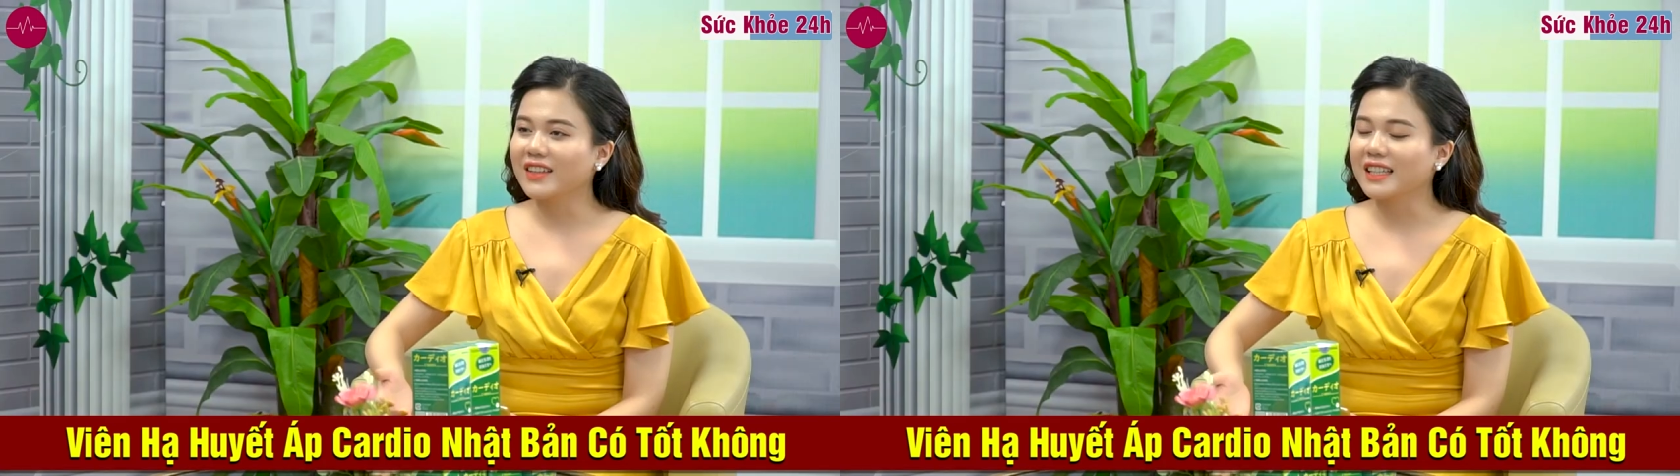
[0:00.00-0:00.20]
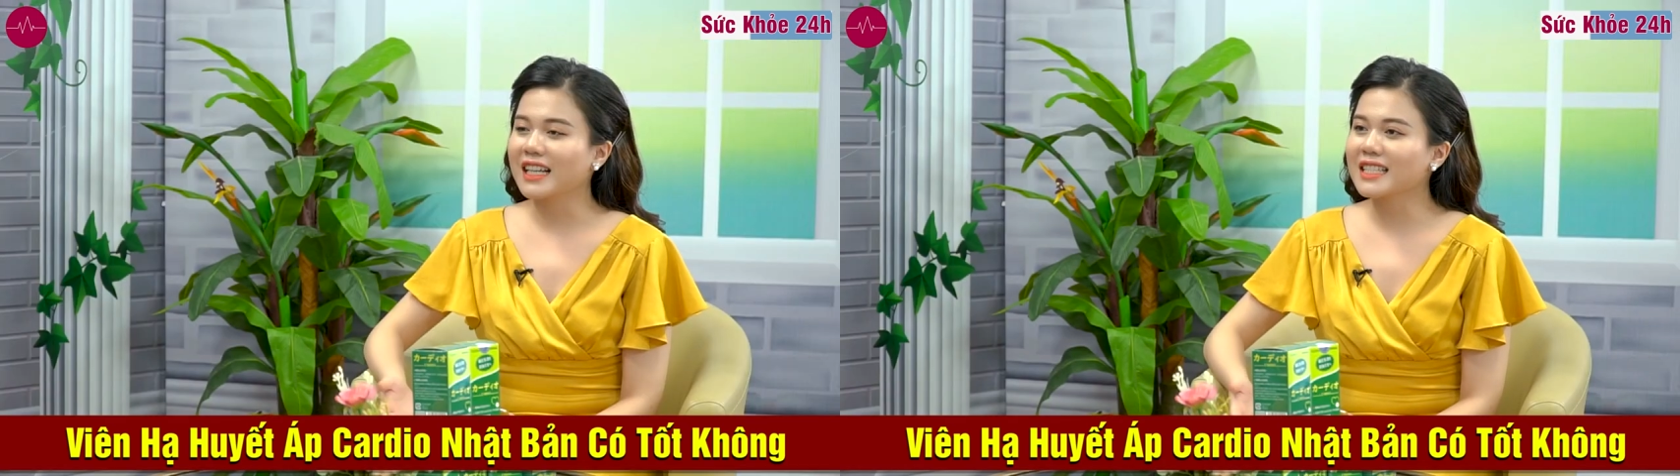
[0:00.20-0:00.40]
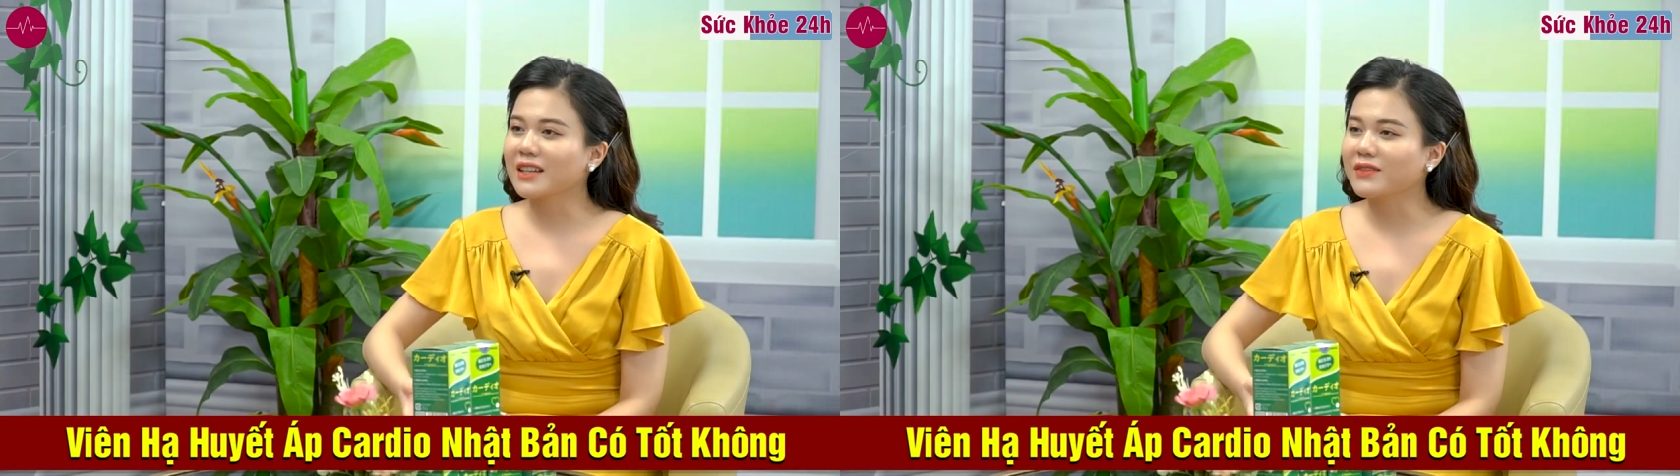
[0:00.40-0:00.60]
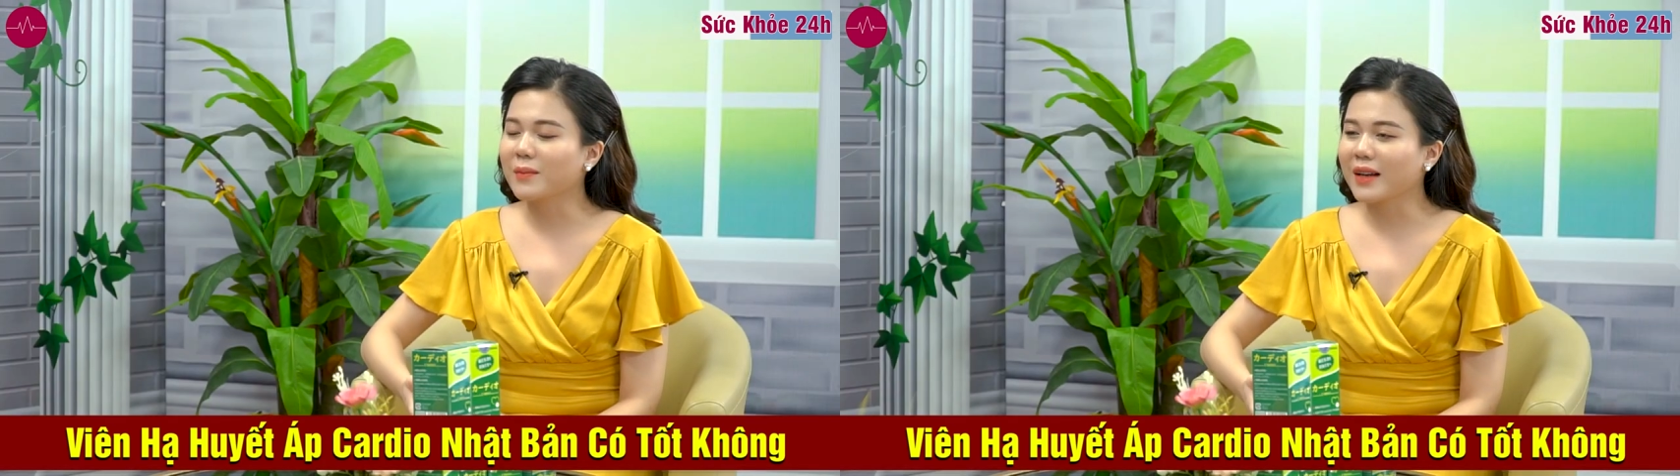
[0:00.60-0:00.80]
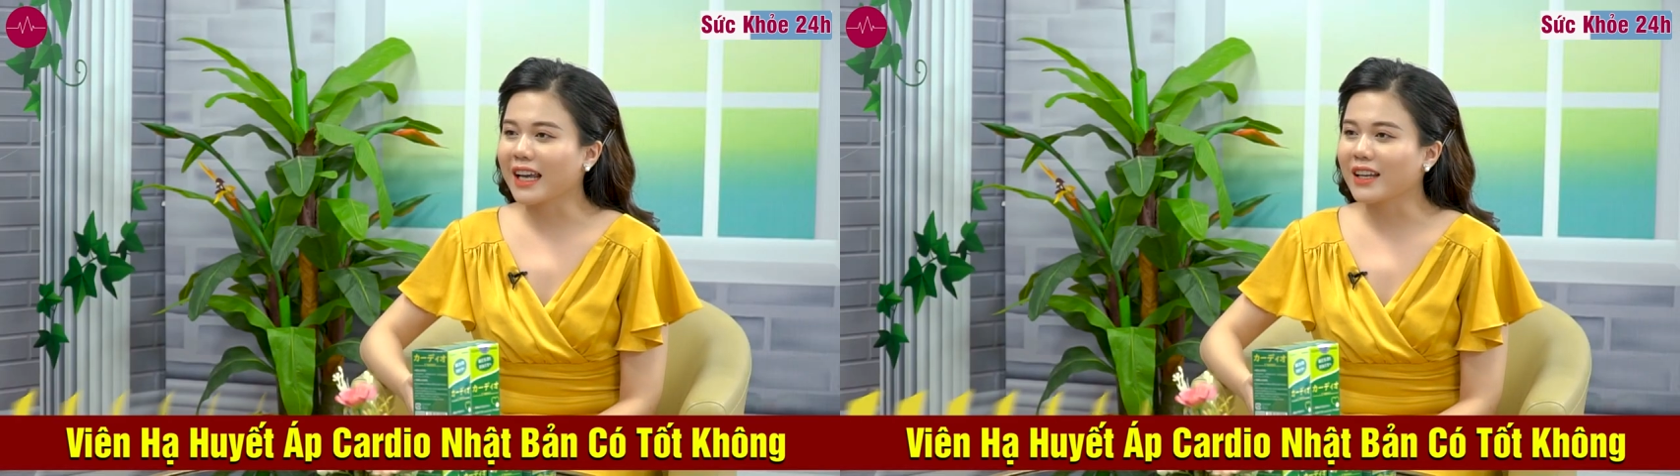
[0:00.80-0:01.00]
vậy thì cái sản
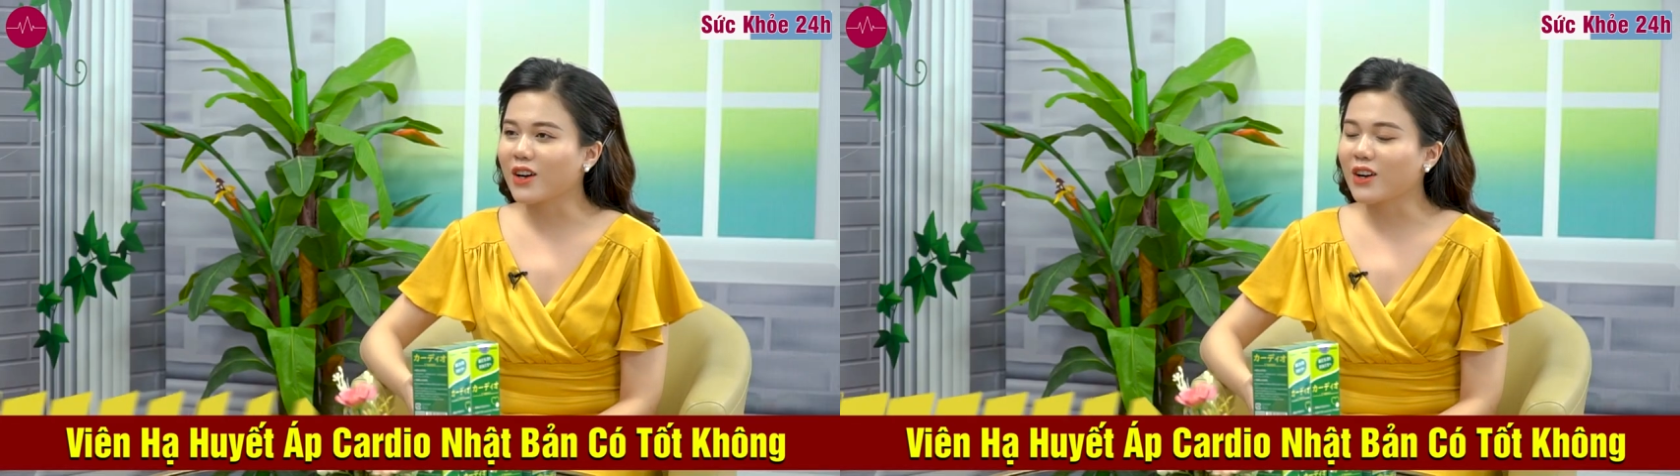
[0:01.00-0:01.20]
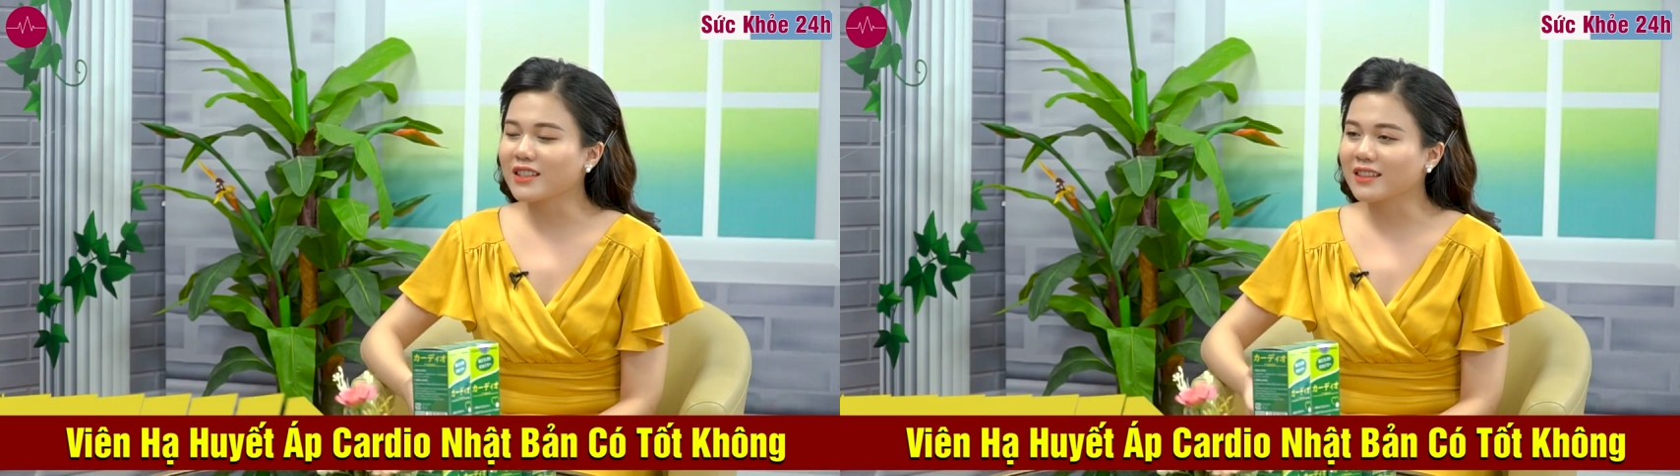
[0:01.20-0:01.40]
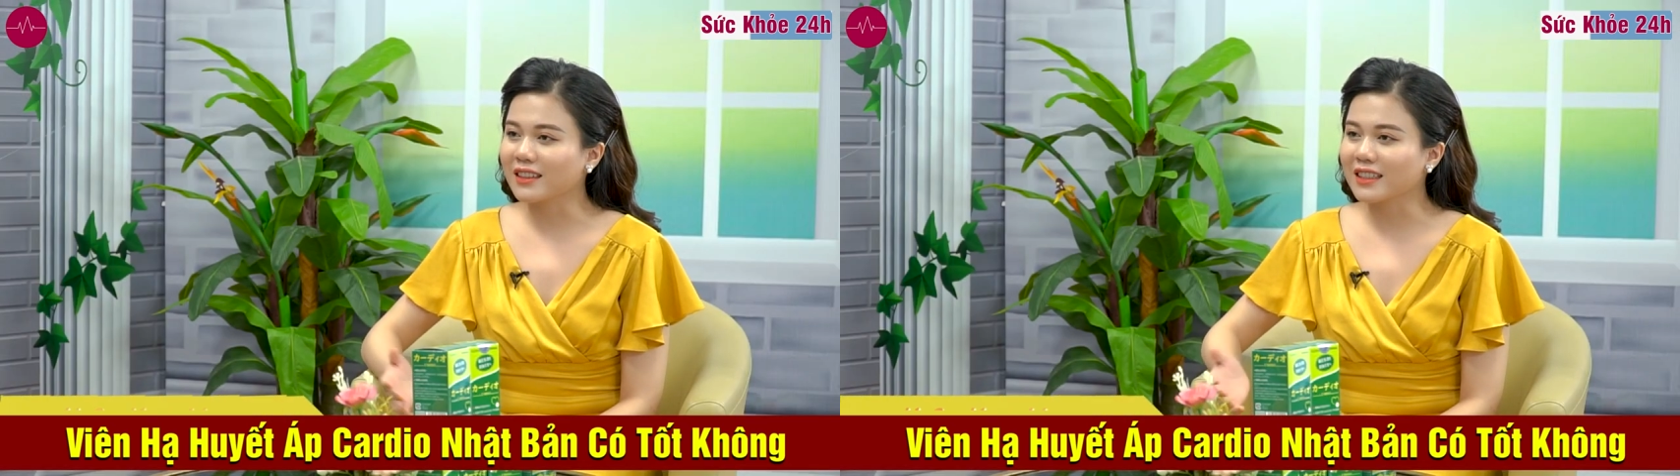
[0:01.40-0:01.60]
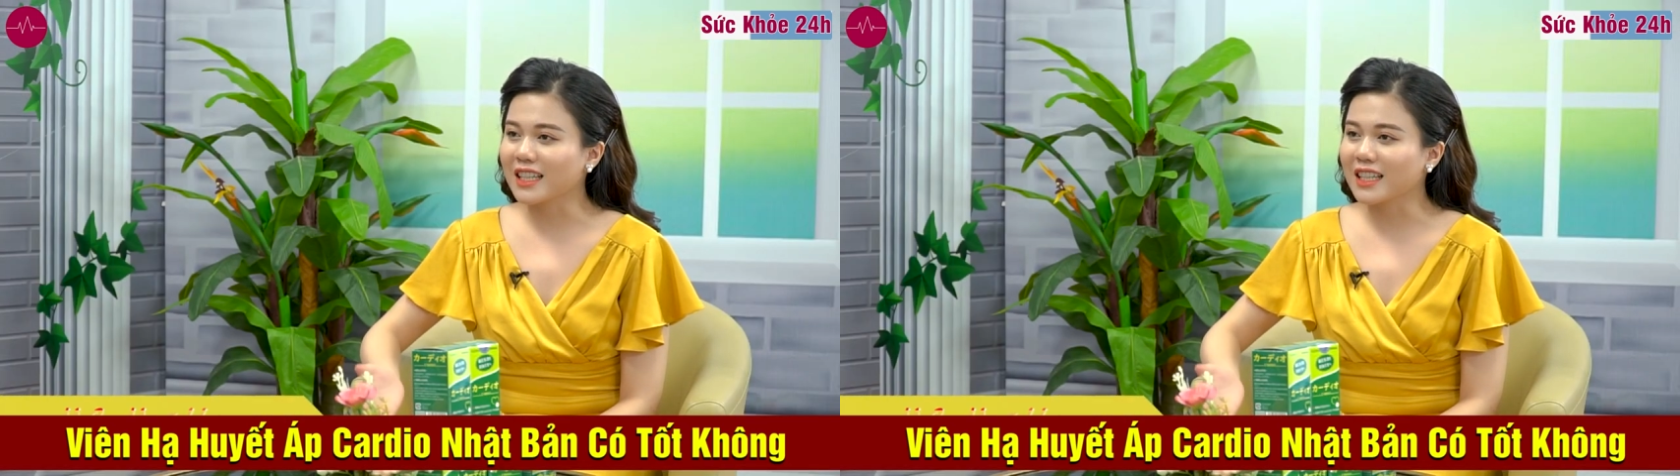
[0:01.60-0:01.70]
phẩm này nó được à,